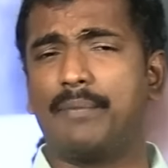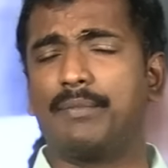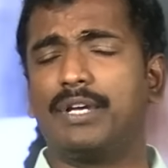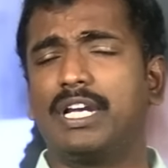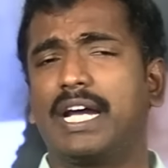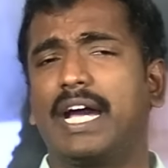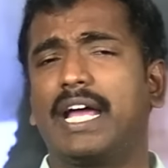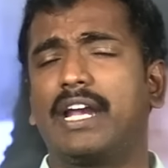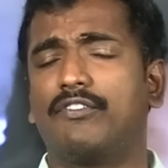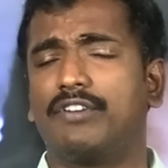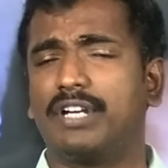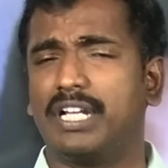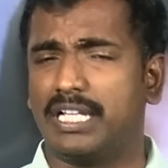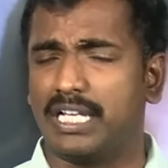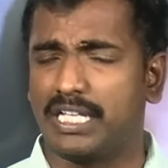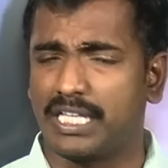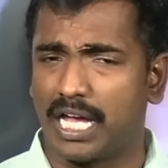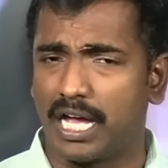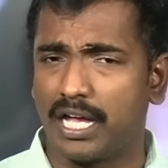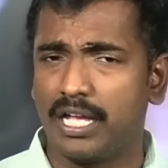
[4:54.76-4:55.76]
హామీలు కానివ్వండి
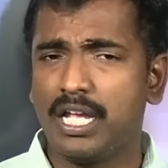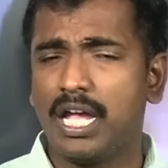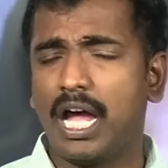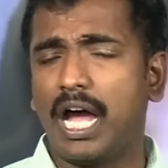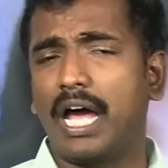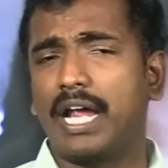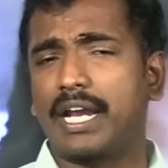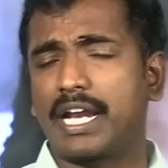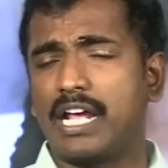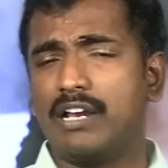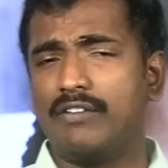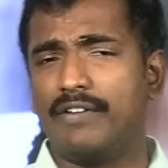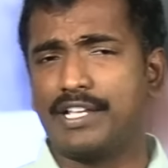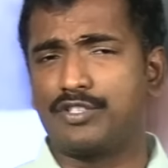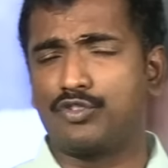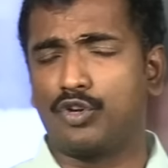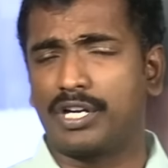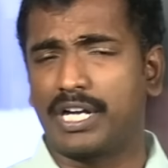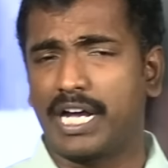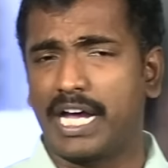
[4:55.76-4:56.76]
లేదా ఆ రైల్వే
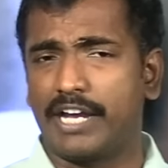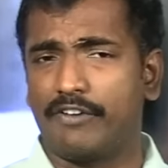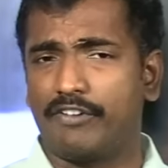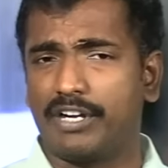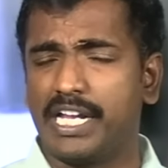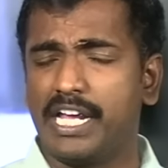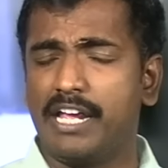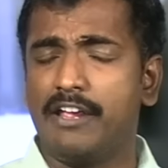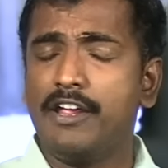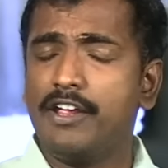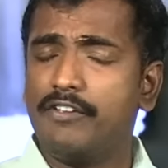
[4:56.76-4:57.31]
జోన్ కానివ్వండి